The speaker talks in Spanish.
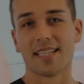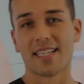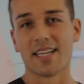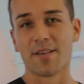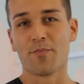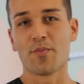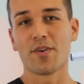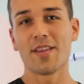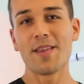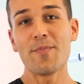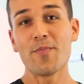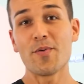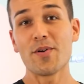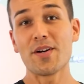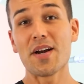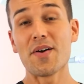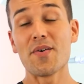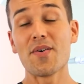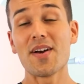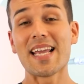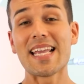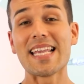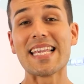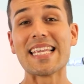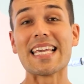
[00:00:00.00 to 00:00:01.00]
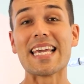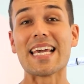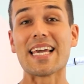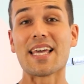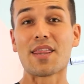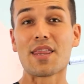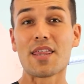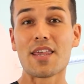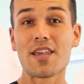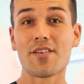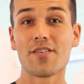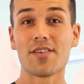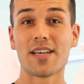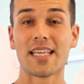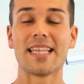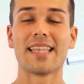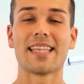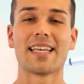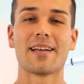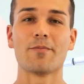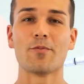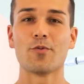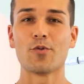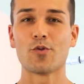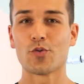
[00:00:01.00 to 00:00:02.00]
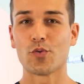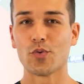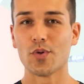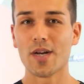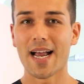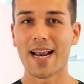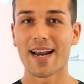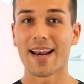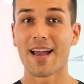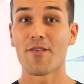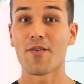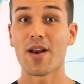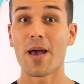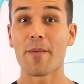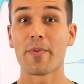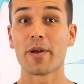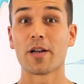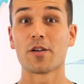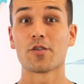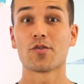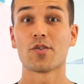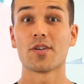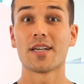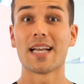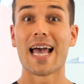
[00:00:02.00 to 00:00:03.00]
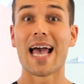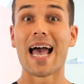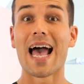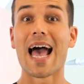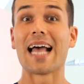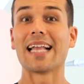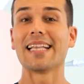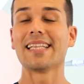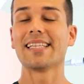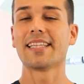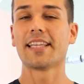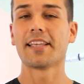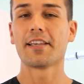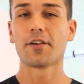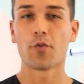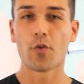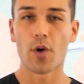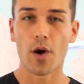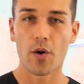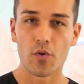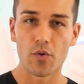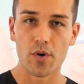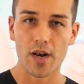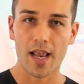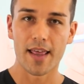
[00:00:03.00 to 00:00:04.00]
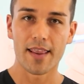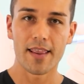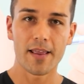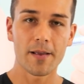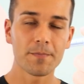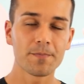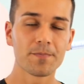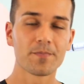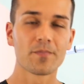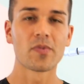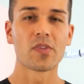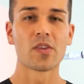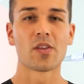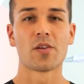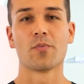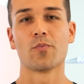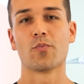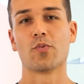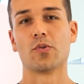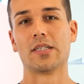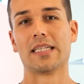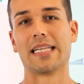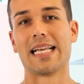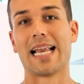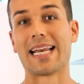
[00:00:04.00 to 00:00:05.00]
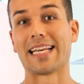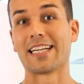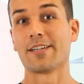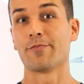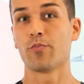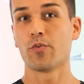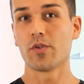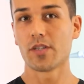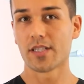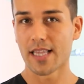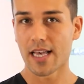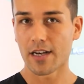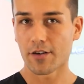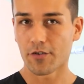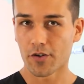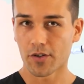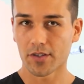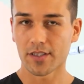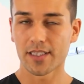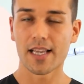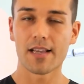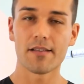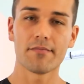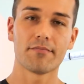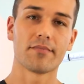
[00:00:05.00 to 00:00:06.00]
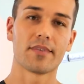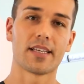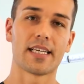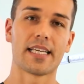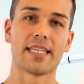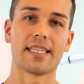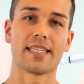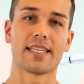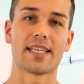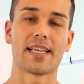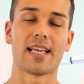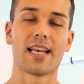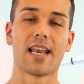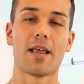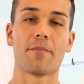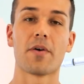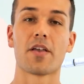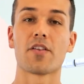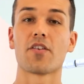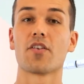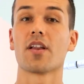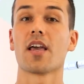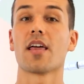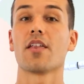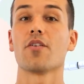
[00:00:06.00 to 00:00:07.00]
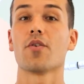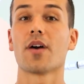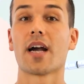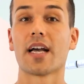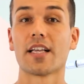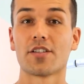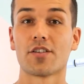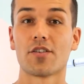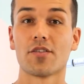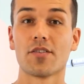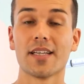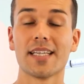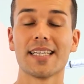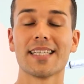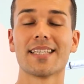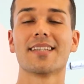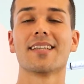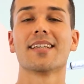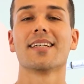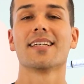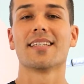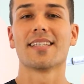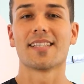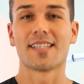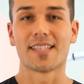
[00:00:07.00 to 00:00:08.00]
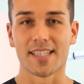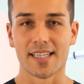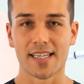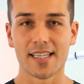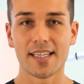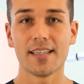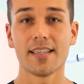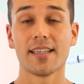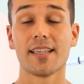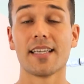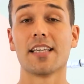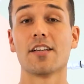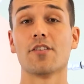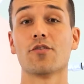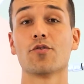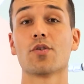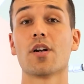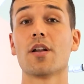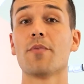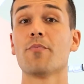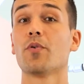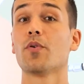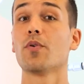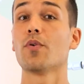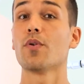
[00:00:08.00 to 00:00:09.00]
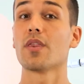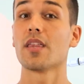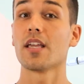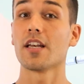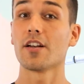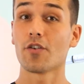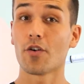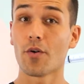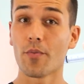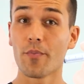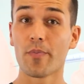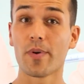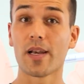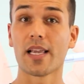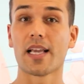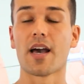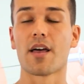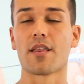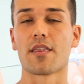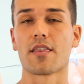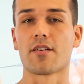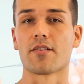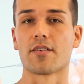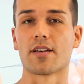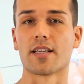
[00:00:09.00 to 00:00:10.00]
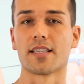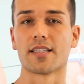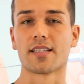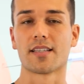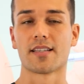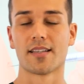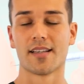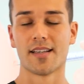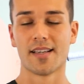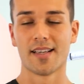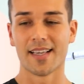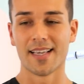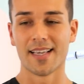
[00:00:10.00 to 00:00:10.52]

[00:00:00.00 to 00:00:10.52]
¿Se puede poner una inyección intramuscular a una persona anticoagulada? Pues la respuesta corta es que en la mayoría de ocasiones sí y no suele producir complicaciones.